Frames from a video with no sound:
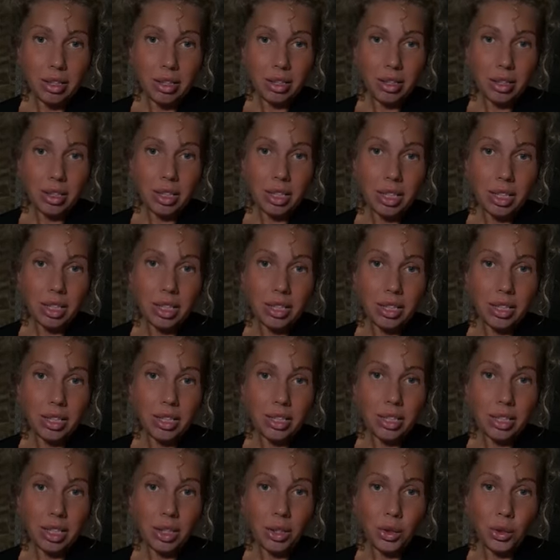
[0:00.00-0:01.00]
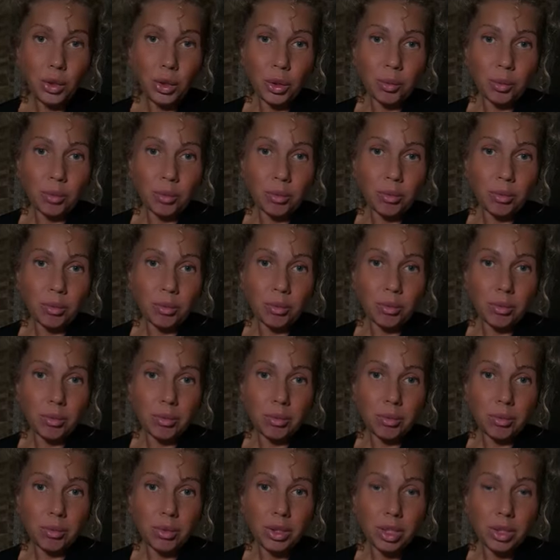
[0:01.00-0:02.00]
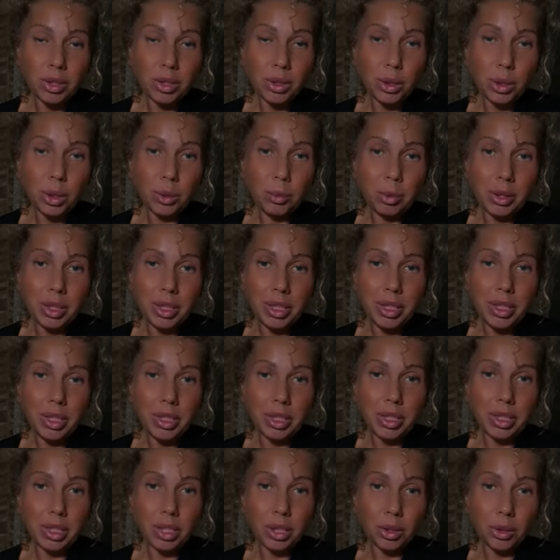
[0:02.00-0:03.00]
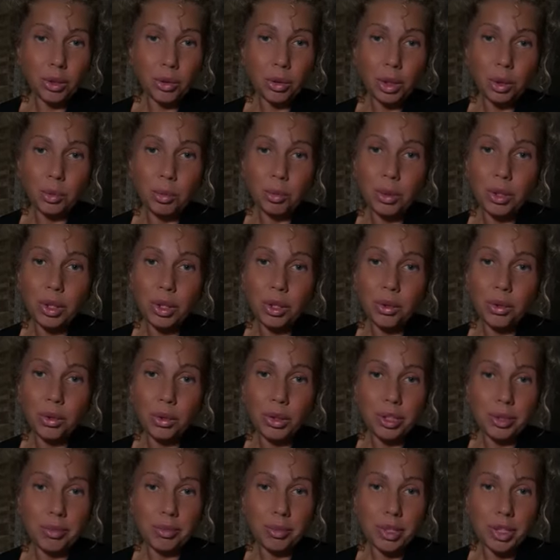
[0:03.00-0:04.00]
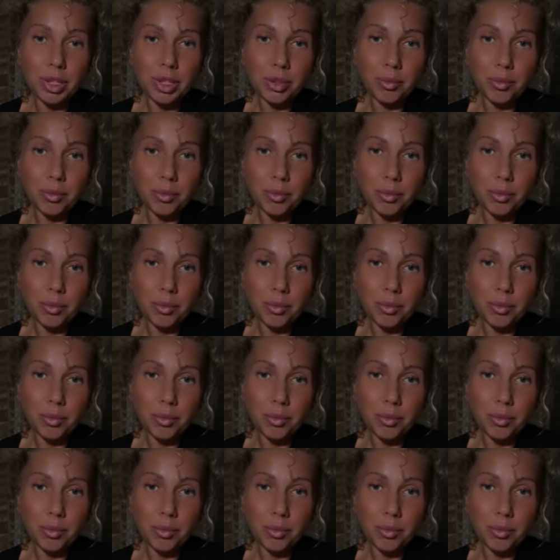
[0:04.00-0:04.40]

не осознаем с той позиции, на которой мы находимся.